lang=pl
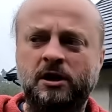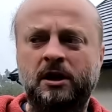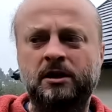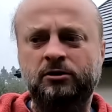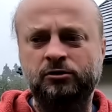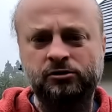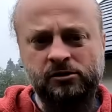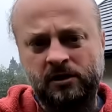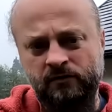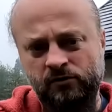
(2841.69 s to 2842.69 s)
ale ktoś się
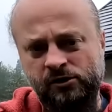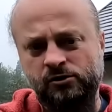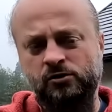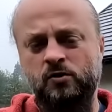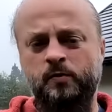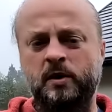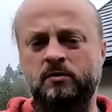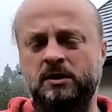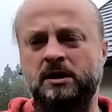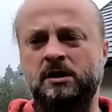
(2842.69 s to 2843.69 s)
tam w urzędzie
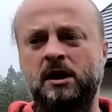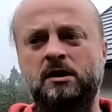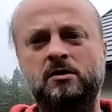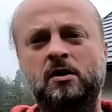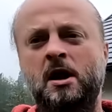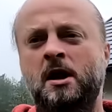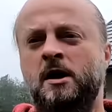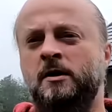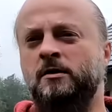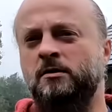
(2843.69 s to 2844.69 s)
uparł i tak dalej. No,
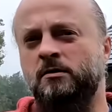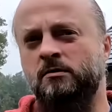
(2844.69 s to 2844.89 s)
yy,